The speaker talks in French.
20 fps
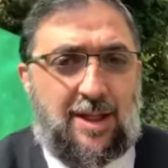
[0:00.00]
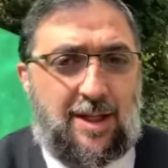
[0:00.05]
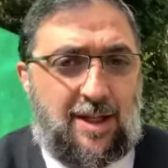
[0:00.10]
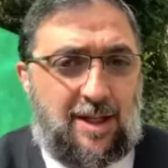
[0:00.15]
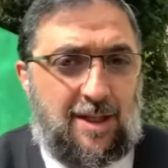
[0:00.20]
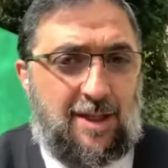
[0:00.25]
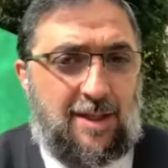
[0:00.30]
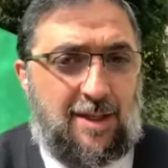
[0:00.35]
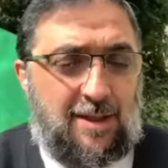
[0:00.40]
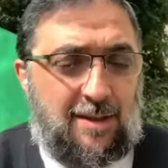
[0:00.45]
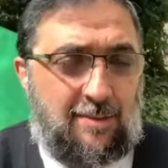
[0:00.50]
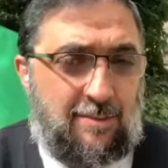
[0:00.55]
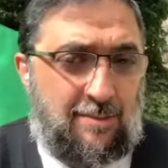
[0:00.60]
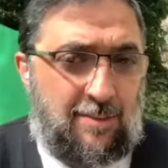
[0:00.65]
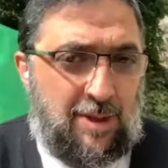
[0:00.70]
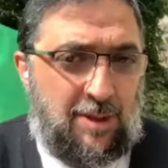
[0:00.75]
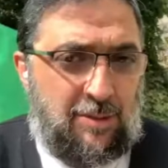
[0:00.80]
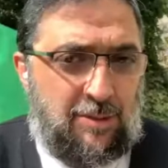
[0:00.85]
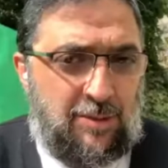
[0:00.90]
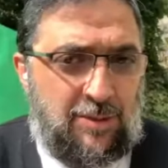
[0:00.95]
Et
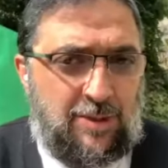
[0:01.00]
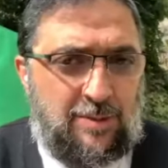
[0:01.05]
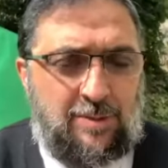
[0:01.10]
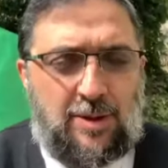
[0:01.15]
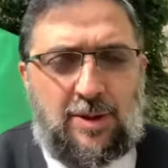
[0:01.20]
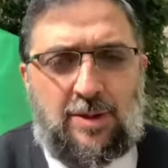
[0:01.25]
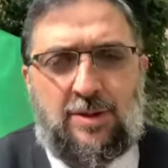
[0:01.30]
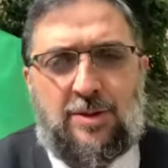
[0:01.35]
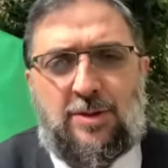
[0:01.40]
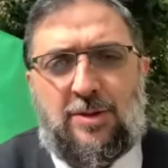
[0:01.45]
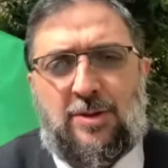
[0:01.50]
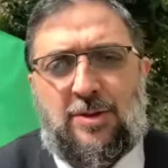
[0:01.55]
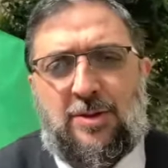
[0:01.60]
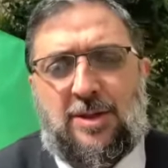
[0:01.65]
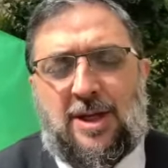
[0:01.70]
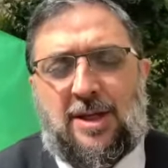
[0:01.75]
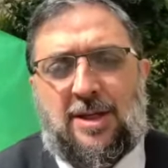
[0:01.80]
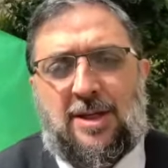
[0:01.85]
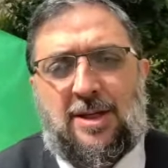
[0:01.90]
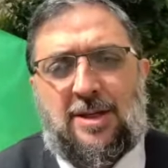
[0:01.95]
malheureusement, euh,
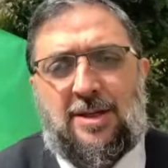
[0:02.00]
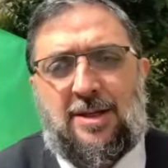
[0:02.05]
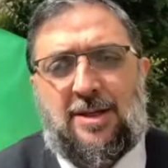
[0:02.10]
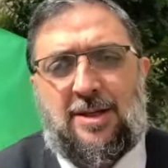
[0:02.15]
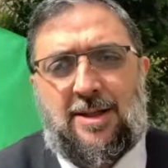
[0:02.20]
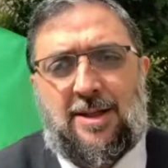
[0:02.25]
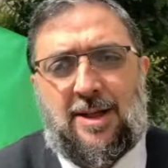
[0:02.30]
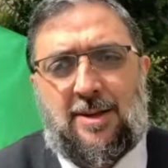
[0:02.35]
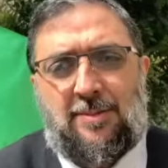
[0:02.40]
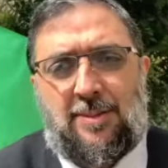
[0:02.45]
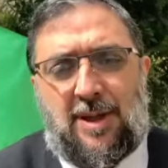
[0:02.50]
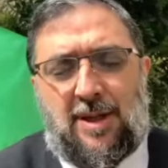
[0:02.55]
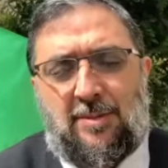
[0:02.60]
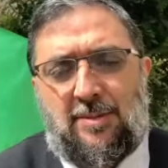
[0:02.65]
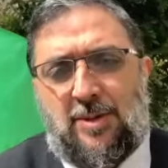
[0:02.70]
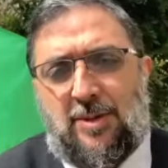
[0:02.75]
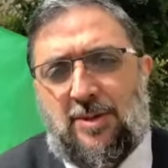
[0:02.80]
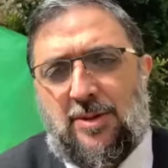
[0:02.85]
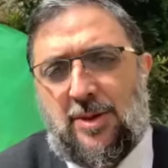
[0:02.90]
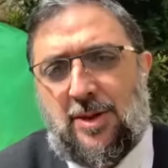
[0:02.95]
quelqu'un qui est
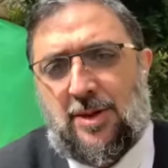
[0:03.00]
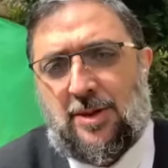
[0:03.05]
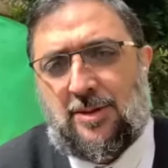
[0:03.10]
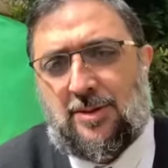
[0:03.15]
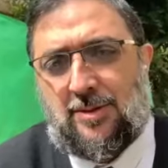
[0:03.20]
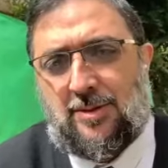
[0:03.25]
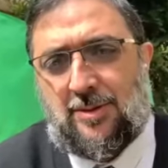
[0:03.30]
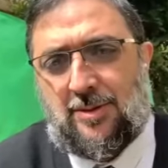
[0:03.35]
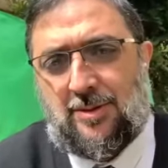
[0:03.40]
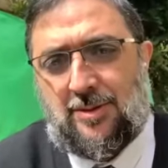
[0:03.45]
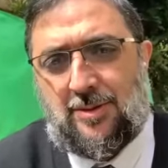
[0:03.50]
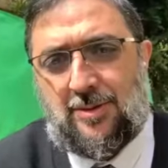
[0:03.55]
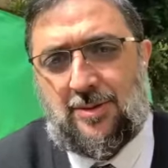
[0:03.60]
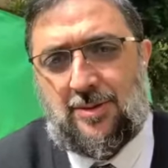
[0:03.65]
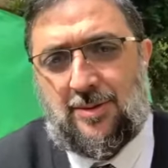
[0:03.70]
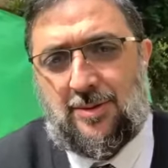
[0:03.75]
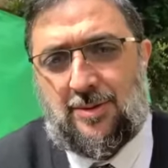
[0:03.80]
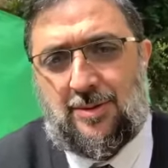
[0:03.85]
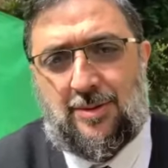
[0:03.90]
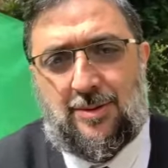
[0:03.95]
capable
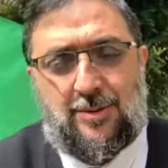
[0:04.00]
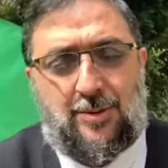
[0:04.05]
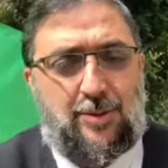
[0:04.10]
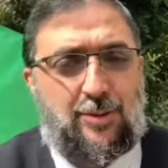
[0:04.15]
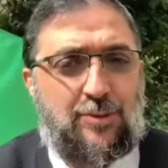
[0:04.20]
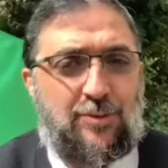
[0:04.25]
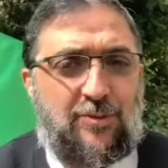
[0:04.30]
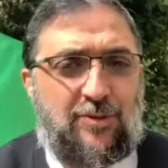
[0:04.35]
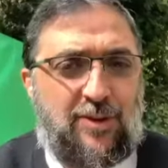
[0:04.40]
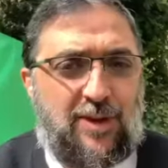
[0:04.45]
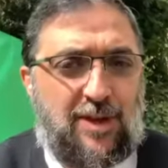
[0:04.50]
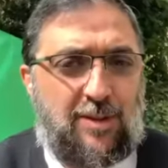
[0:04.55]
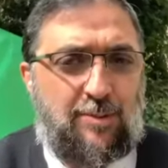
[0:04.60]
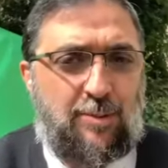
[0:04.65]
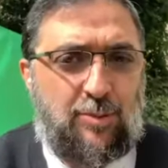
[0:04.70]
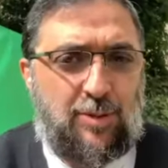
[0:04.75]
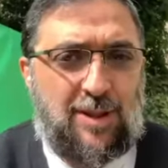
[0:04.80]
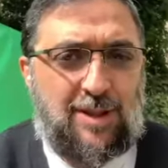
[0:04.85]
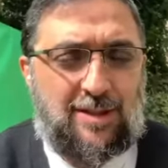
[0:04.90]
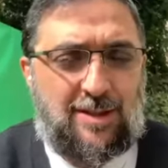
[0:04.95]
de, tout faire
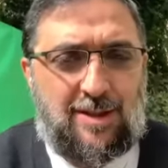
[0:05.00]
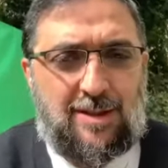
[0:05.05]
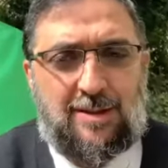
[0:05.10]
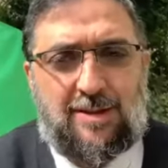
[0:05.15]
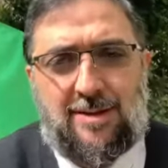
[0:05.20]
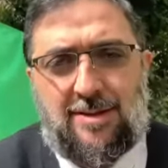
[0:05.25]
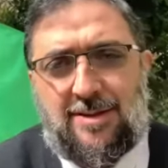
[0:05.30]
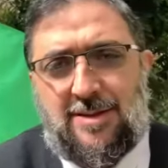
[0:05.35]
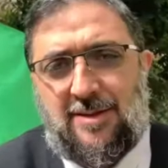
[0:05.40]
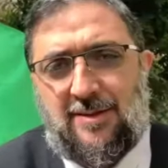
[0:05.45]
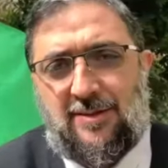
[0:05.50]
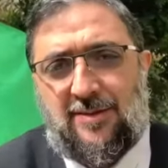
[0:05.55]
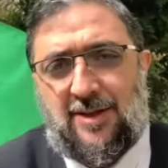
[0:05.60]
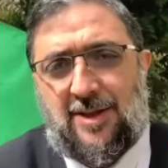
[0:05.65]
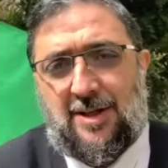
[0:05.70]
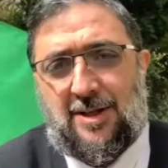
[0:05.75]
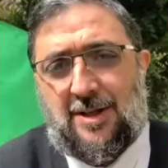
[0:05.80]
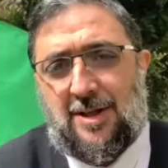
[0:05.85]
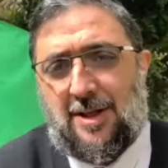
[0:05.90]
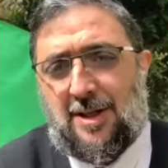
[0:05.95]
pour atteindre ses
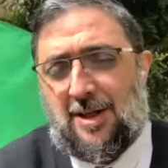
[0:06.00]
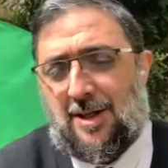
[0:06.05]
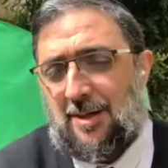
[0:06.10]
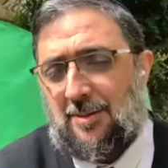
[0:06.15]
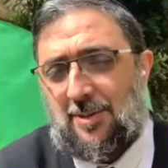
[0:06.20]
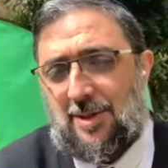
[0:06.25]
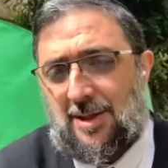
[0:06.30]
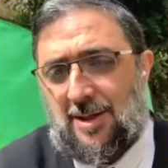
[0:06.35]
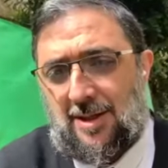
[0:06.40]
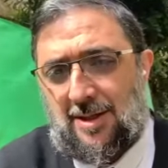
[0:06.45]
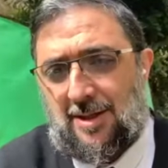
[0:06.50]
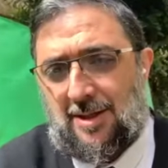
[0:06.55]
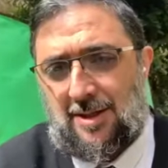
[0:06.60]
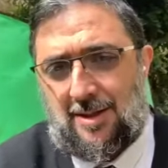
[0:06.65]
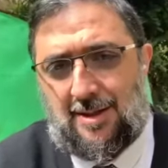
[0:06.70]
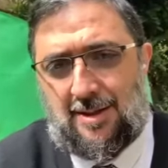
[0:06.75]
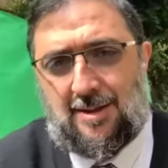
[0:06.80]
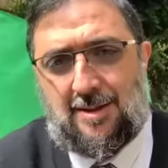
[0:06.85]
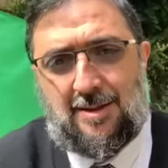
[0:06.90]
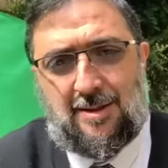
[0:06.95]
fins, eh
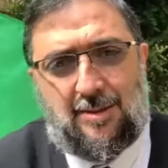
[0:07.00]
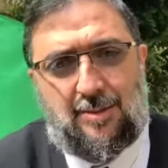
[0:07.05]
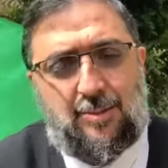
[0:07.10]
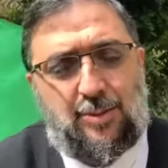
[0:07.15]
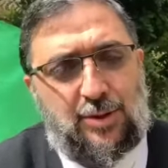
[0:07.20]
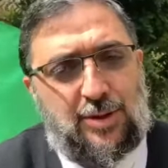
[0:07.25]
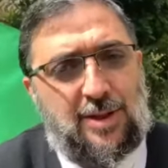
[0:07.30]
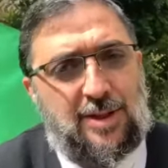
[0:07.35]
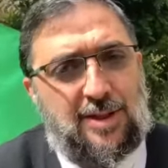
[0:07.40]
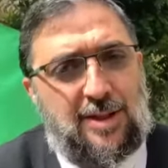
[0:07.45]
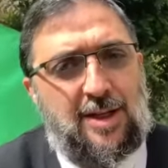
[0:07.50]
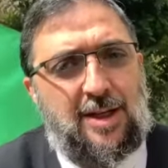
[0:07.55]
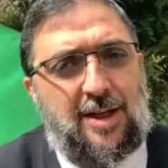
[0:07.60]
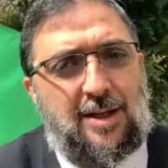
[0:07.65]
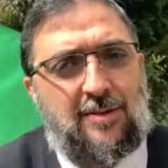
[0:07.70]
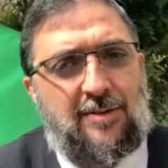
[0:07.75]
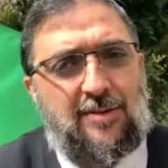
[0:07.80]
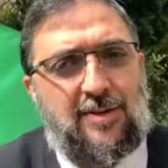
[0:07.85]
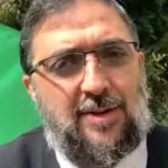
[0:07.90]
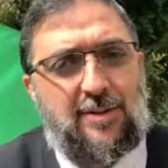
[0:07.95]
ben, peut-être qu'il a
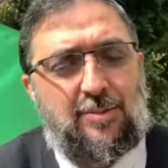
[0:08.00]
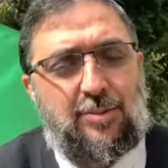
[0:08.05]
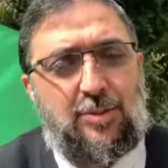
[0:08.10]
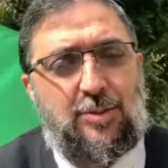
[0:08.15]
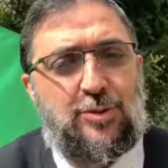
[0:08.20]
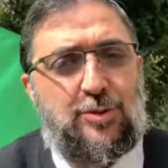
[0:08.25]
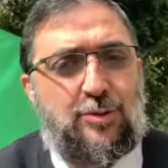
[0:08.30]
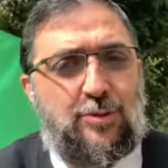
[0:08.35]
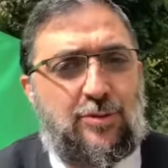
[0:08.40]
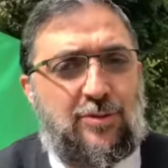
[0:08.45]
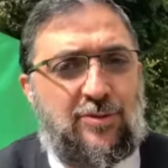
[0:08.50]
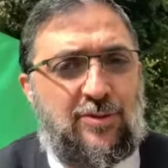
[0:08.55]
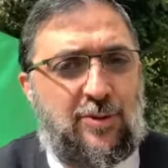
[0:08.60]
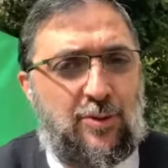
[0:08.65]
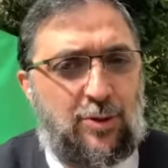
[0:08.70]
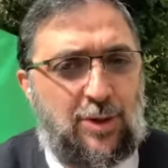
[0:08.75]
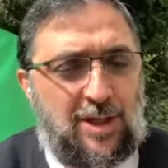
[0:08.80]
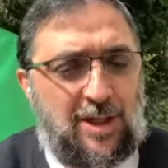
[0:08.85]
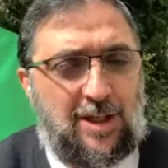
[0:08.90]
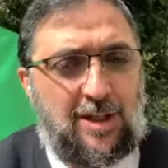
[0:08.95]
fait plus que
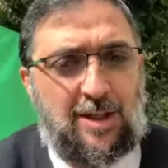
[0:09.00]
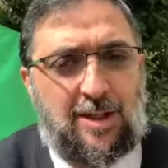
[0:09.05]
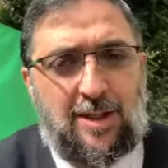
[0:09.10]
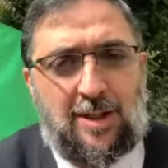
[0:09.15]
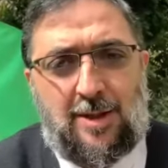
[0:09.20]
voler,